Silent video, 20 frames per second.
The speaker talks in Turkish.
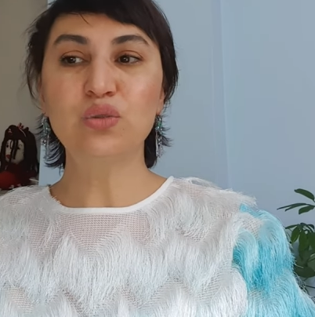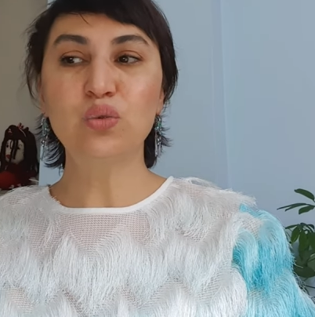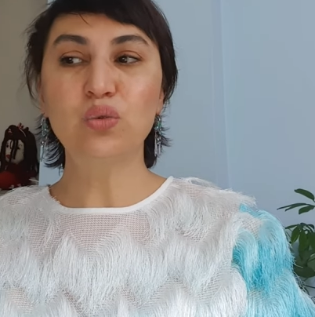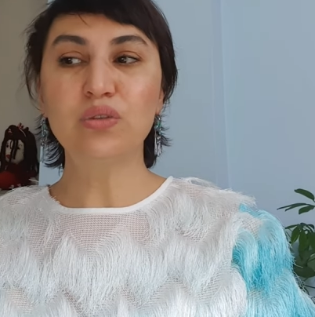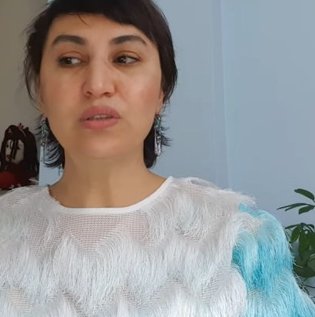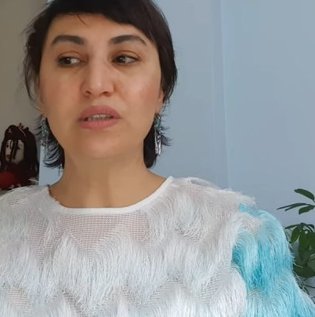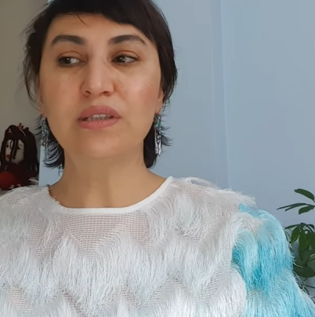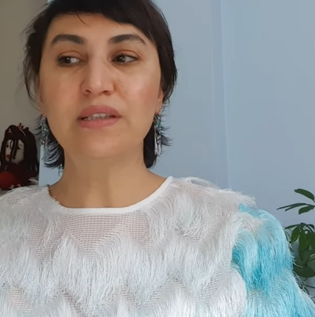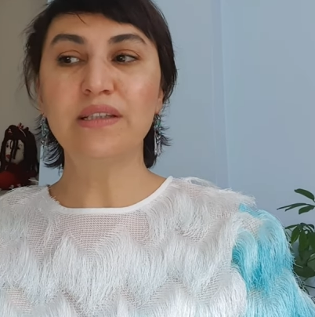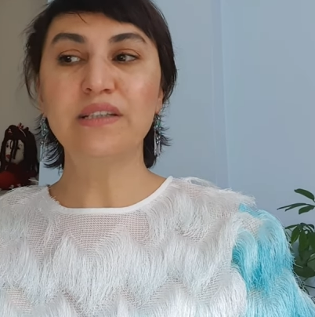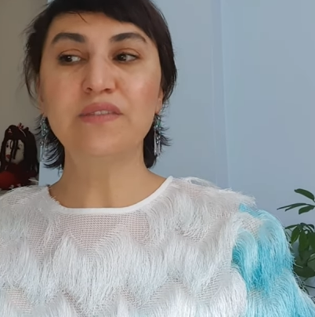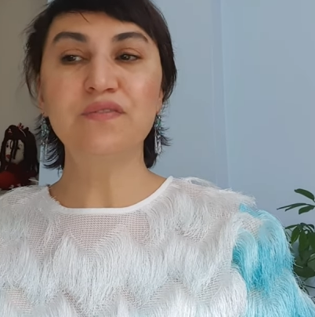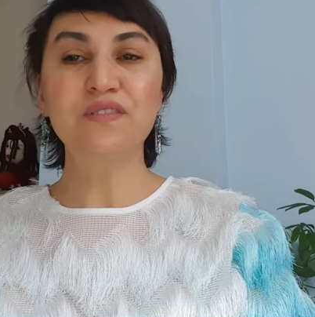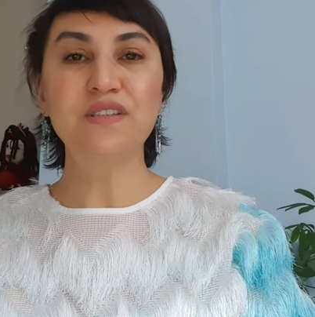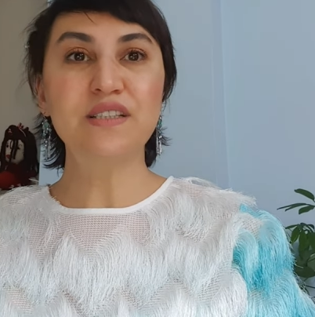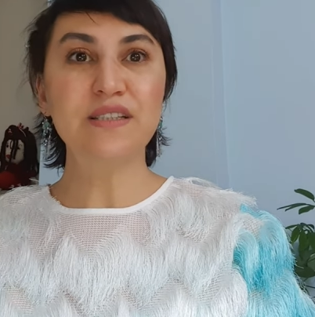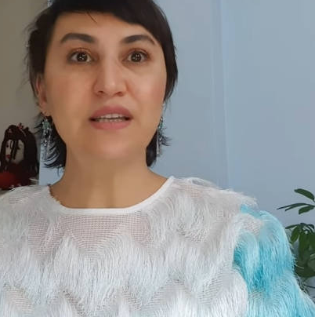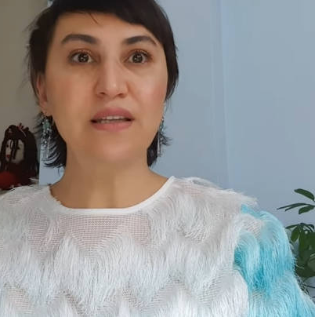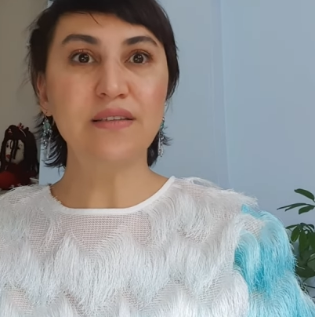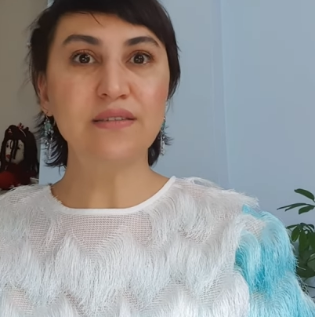noktadaki
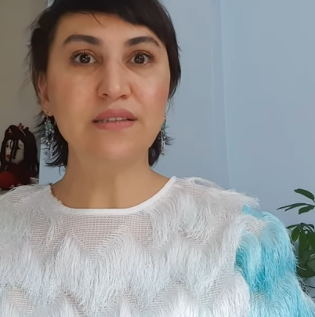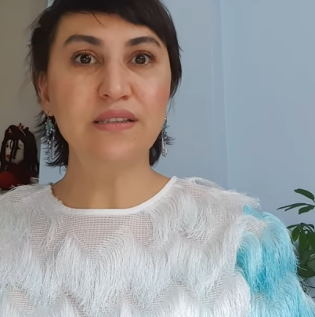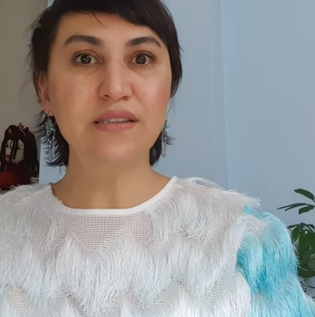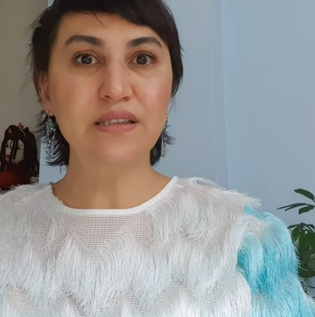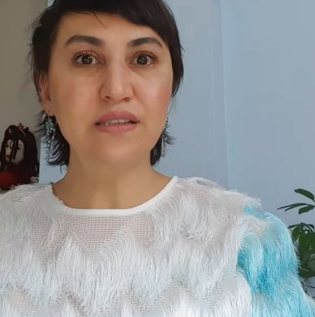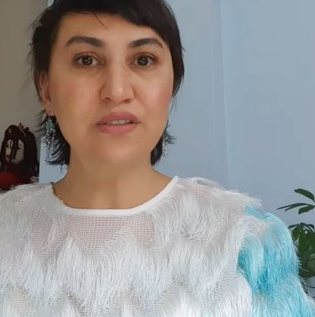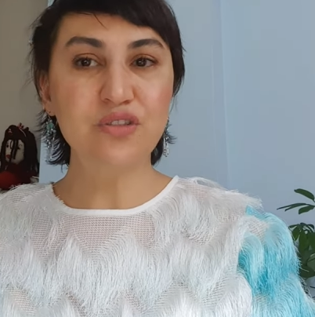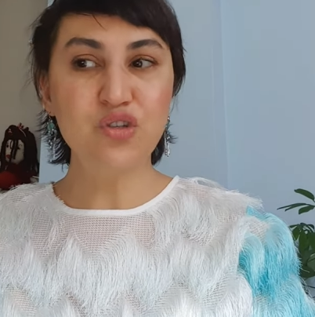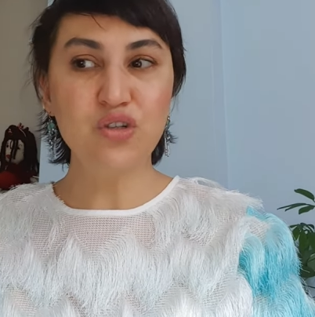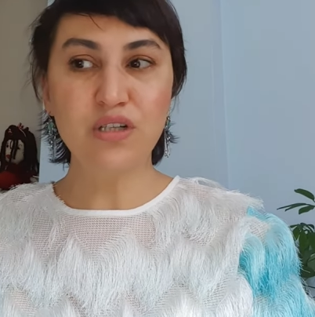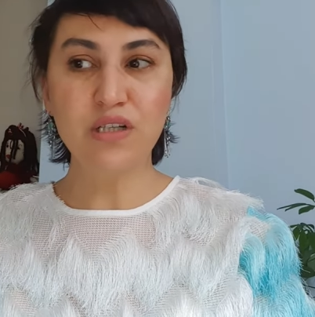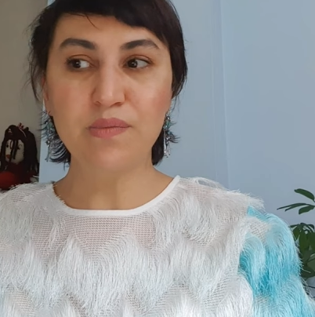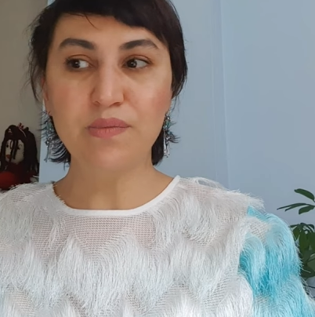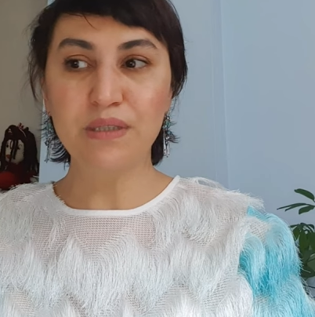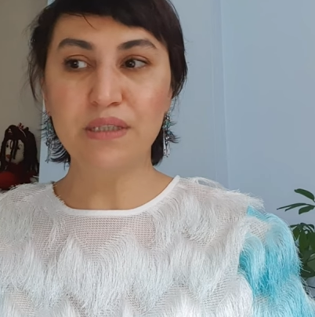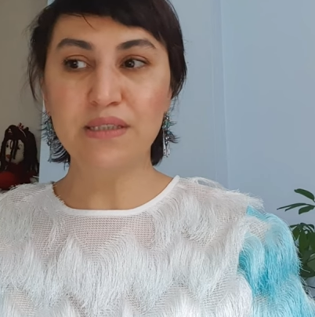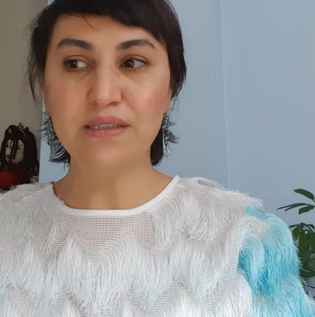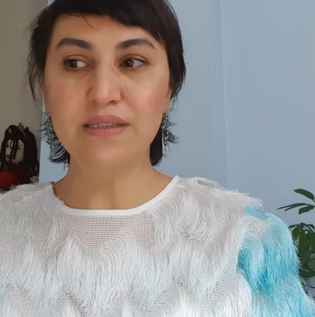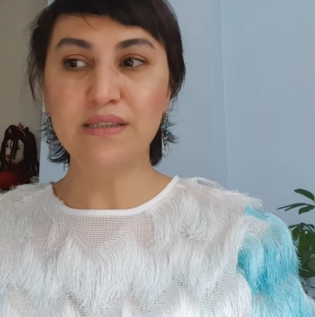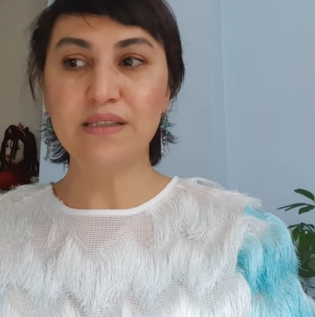fırsatları
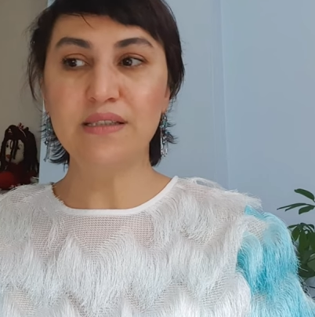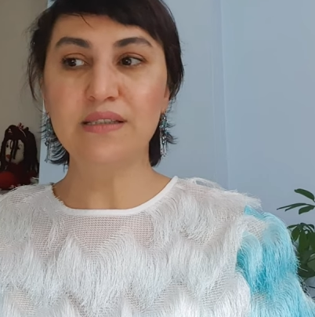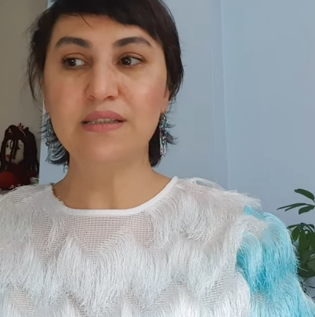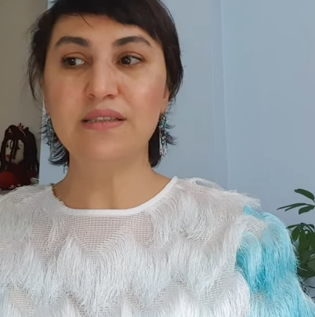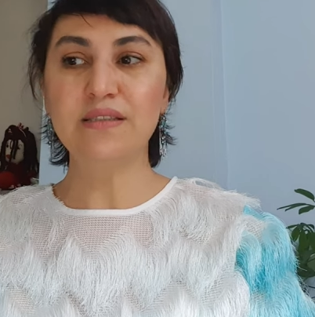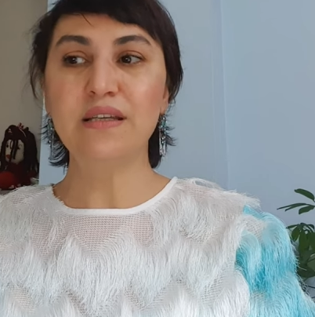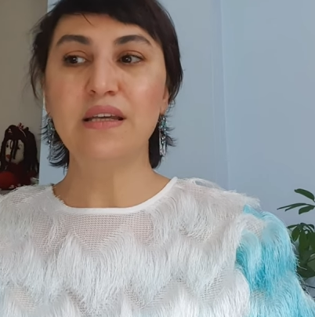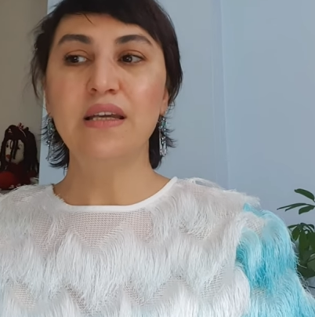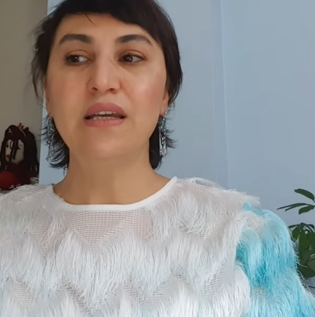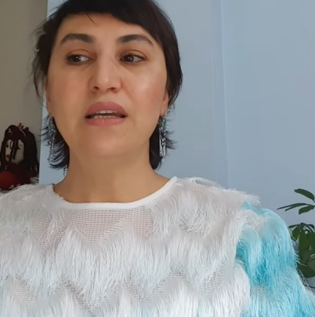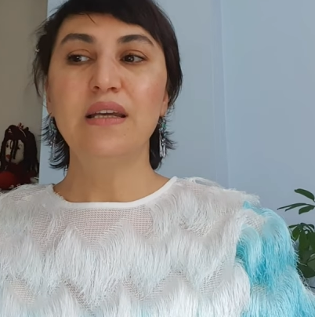kaçırabilirsiniz.